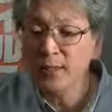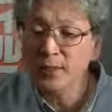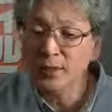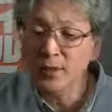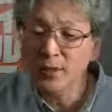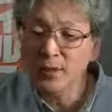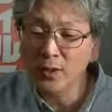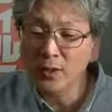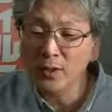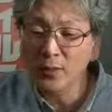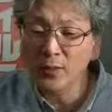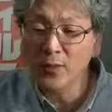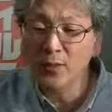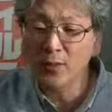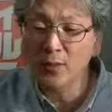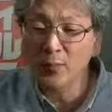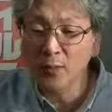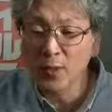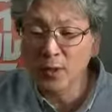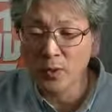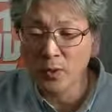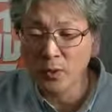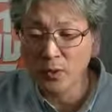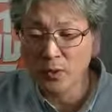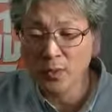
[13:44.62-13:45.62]
と
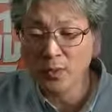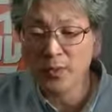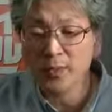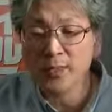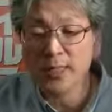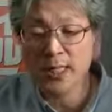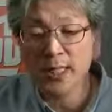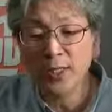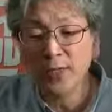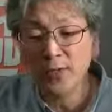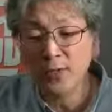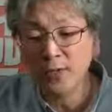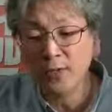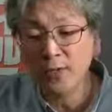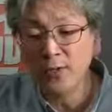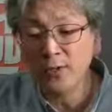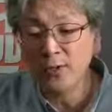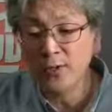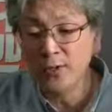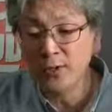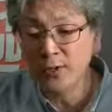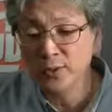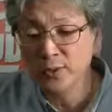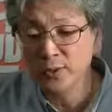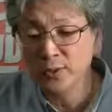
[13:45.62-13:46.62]
思って
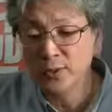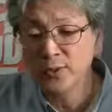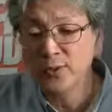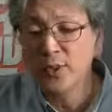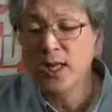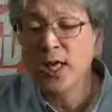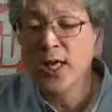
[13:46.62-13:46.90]
るい